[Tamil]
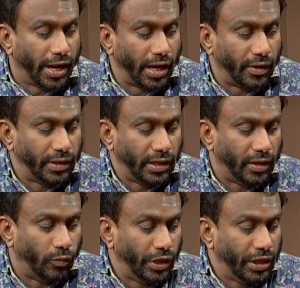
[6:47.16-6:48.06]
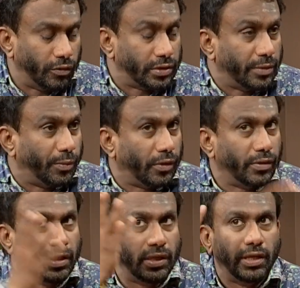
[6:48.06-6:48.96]
ரெண்டாவது இந்த உளி நோசை
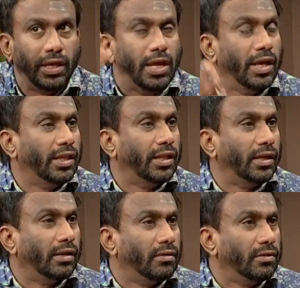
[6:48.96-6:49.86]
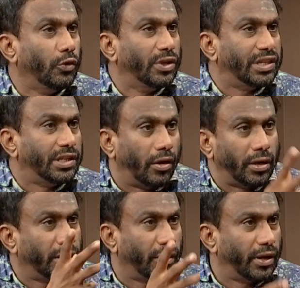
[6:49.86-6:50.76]
படம் வந்து இந்த யூனிவர்சிட்டி
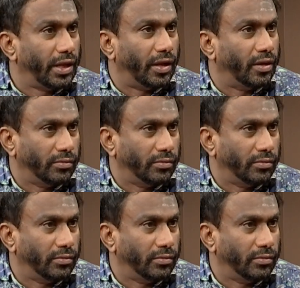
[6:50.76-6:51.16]
ஆர்ட்டுகளில்